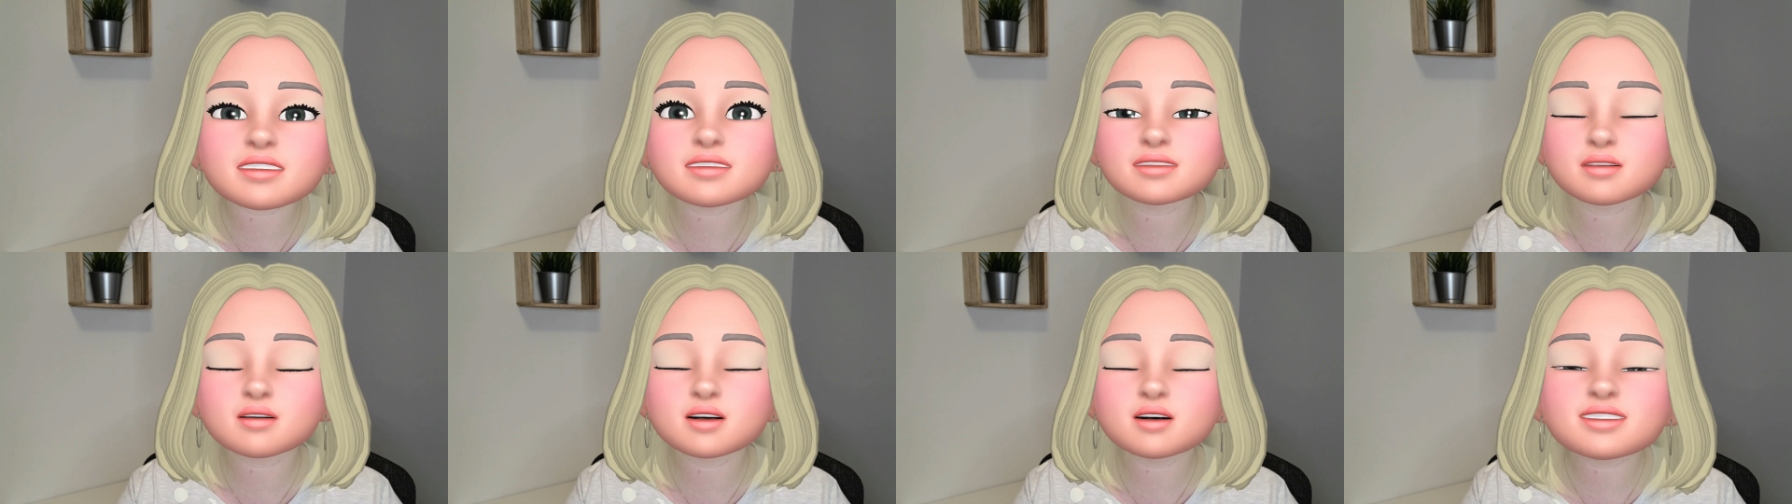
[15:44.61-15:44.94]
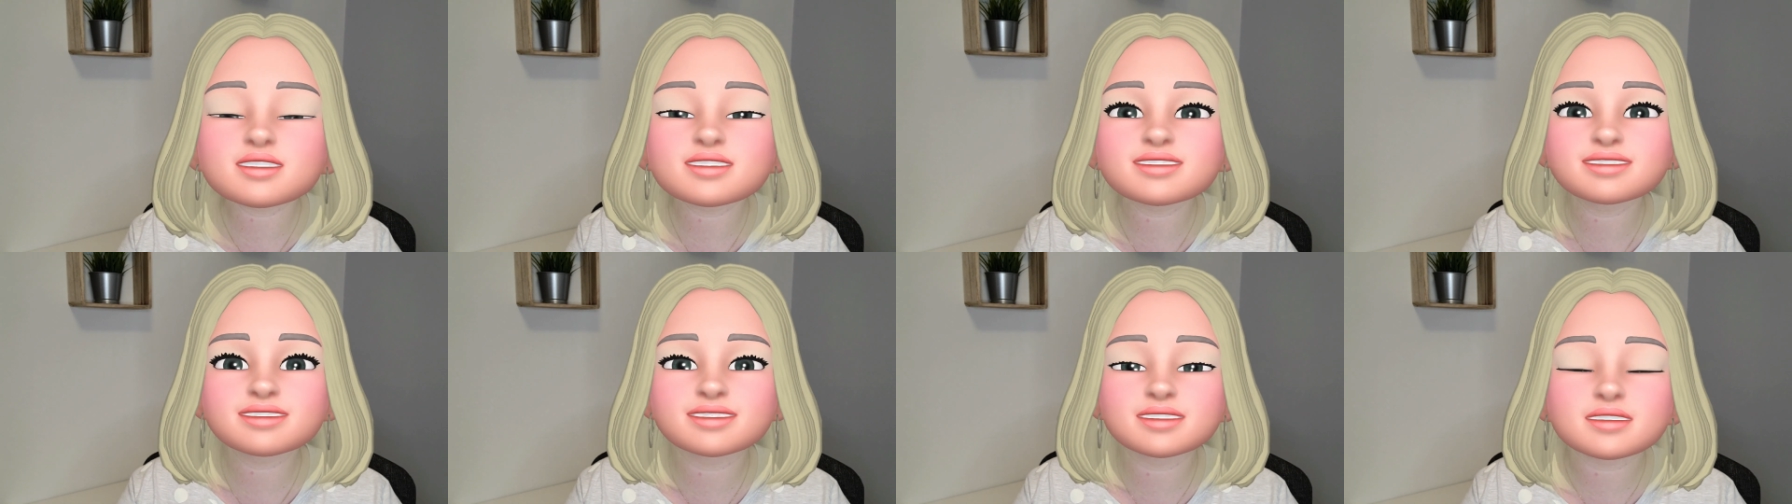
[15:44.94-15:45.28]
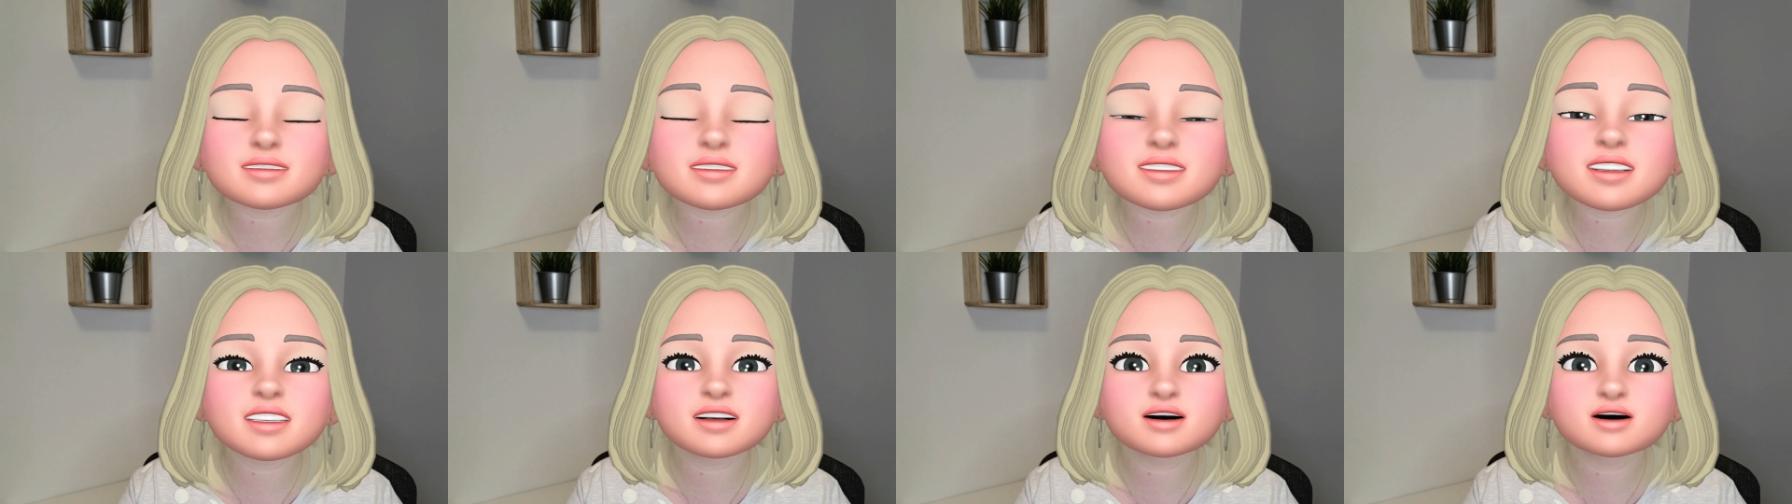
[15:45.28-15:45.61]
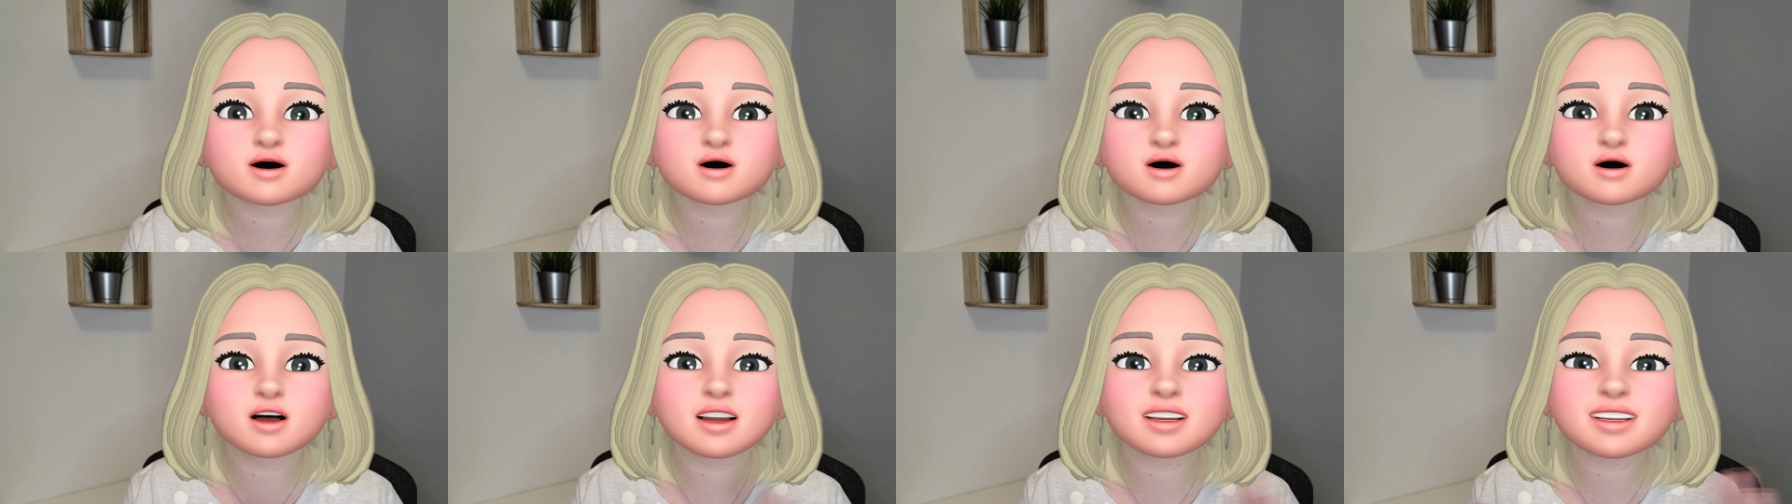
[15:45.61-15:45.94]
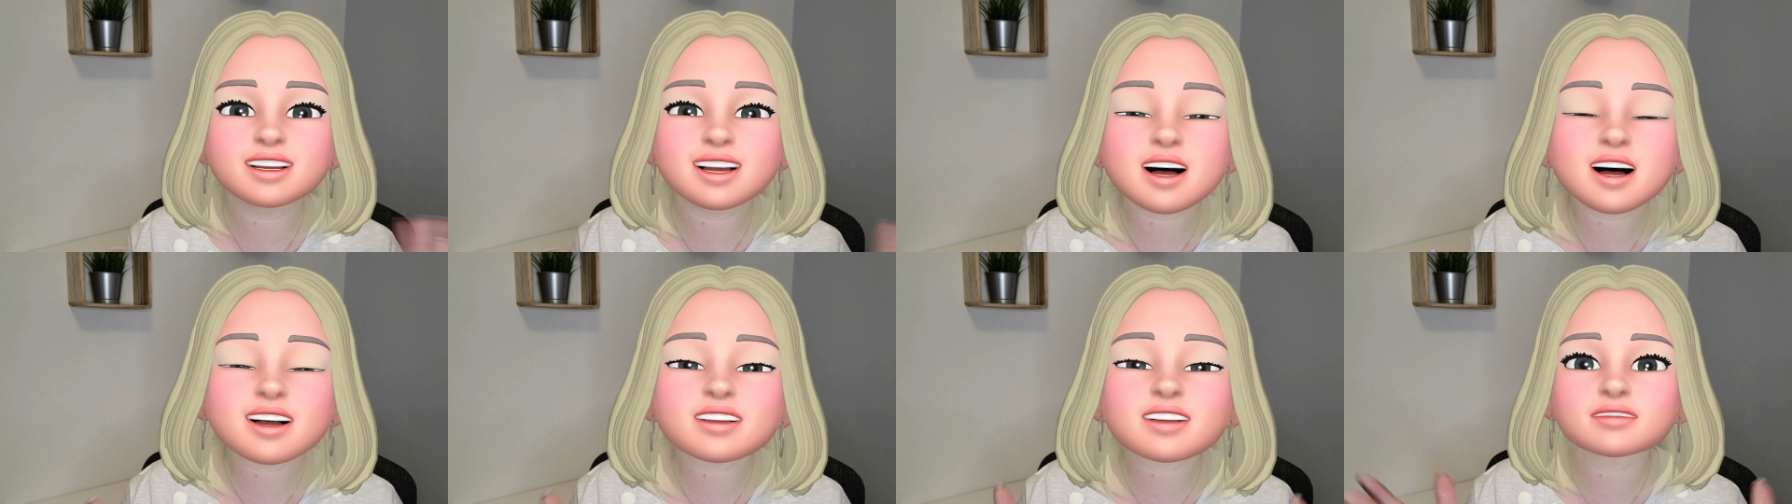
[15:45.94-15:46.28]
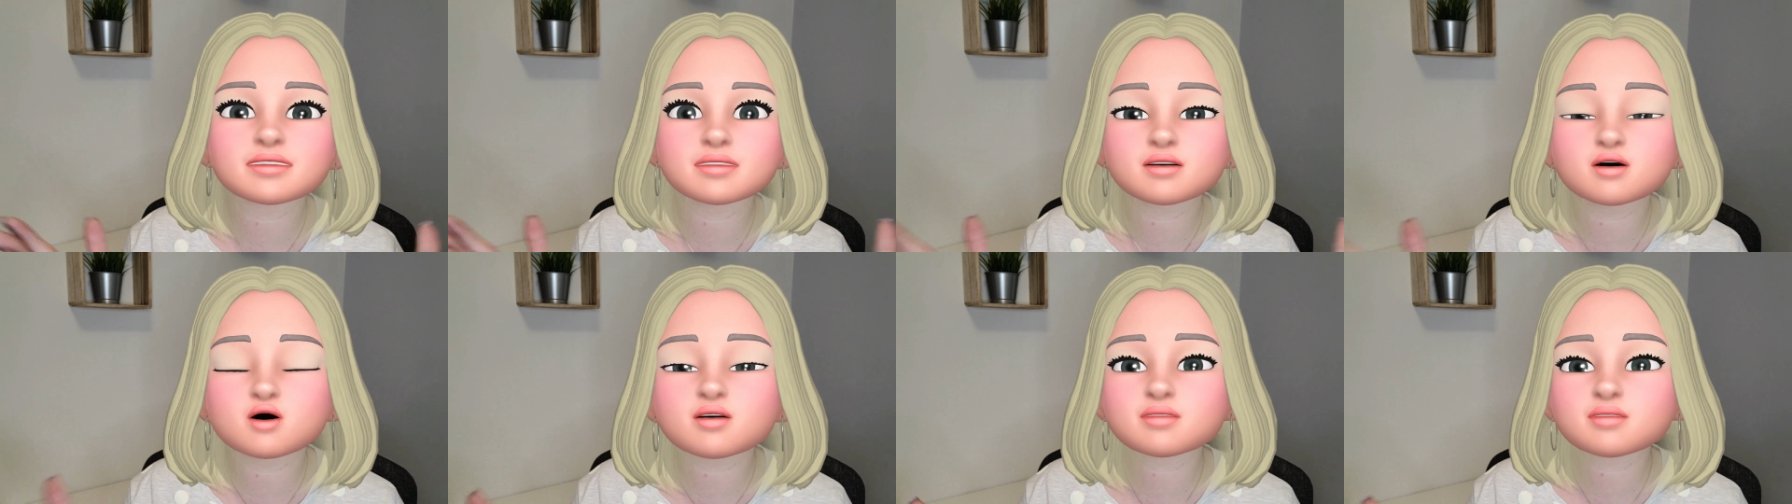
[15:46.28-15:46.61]
Donc ici, c'est vrai que
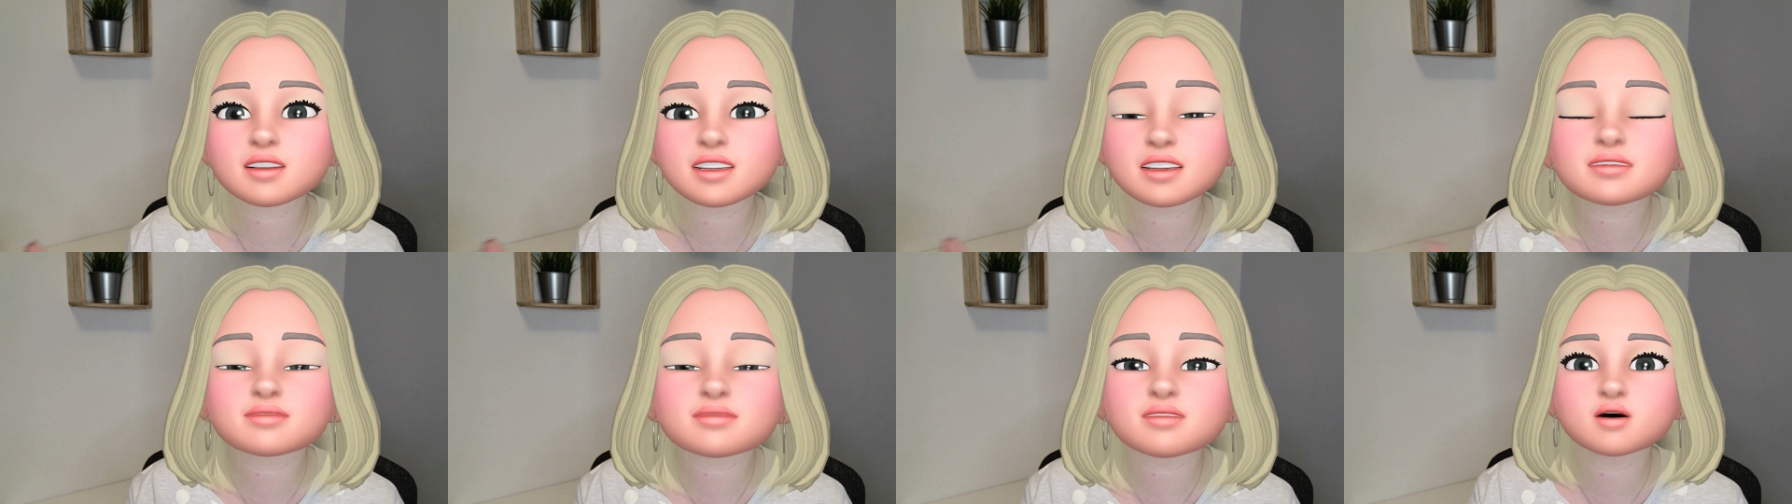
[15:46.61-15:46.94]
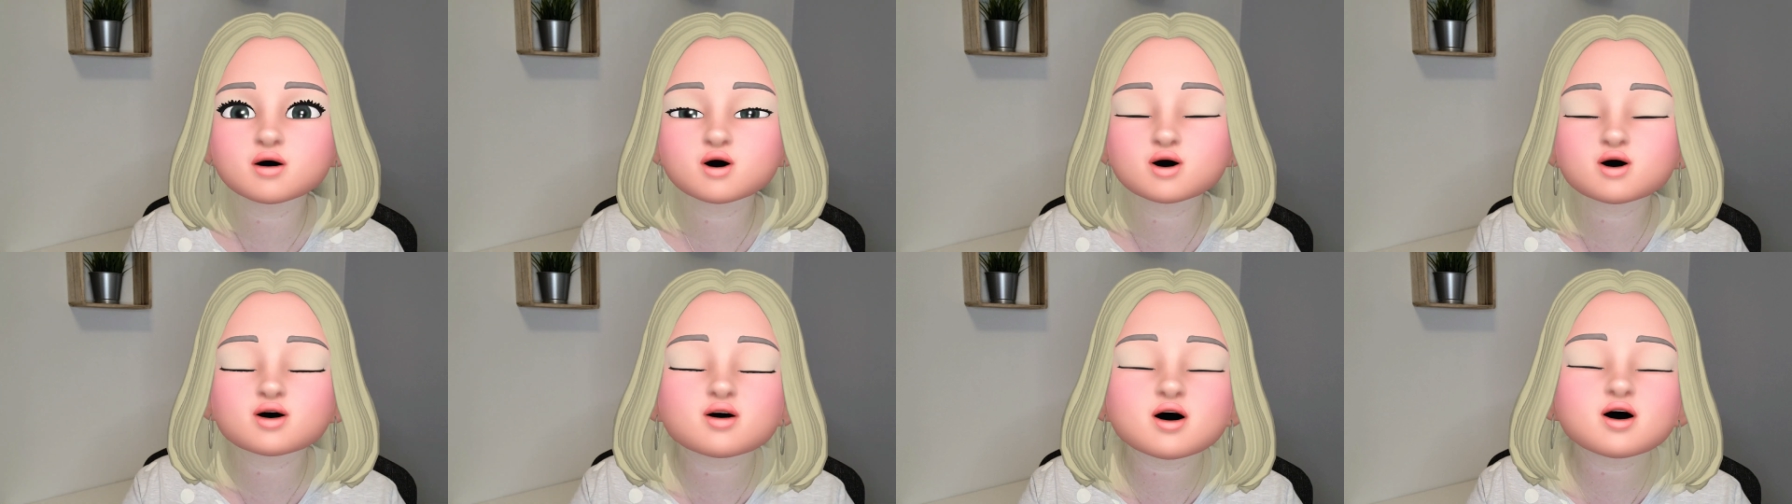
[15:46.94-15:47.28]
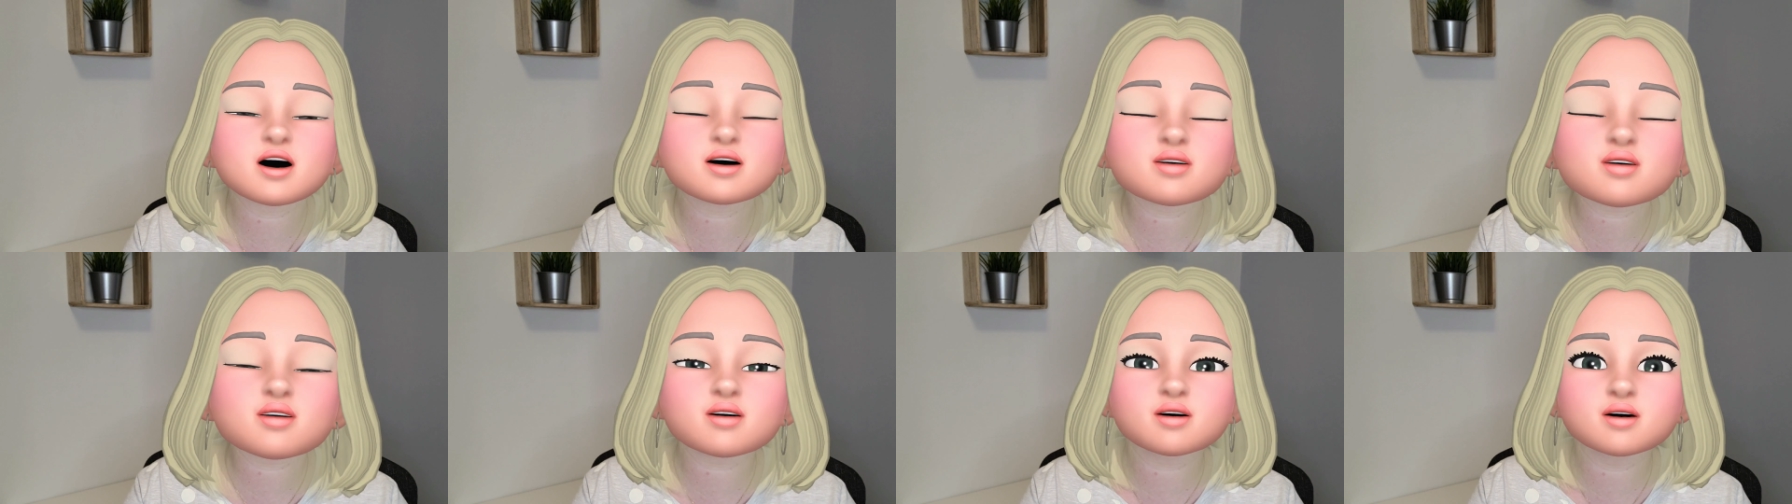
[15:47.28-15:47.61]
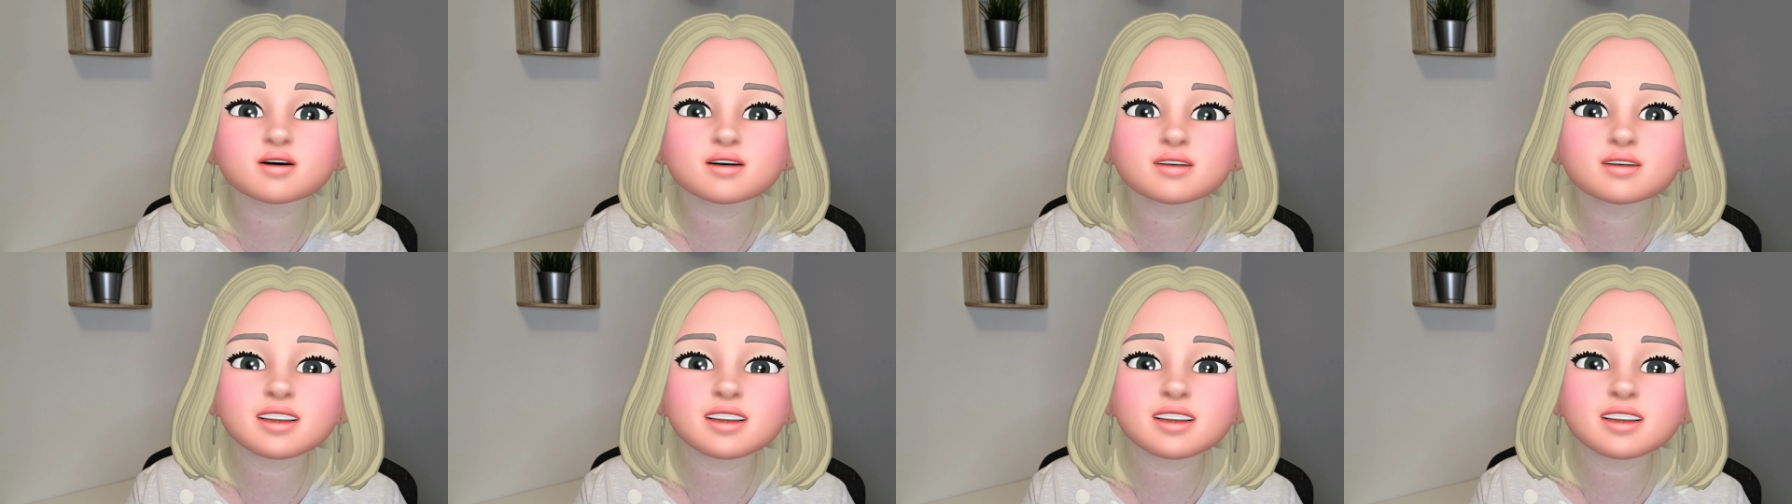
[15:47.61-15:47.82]
grâce aux primes qu'on reçoit donc euh,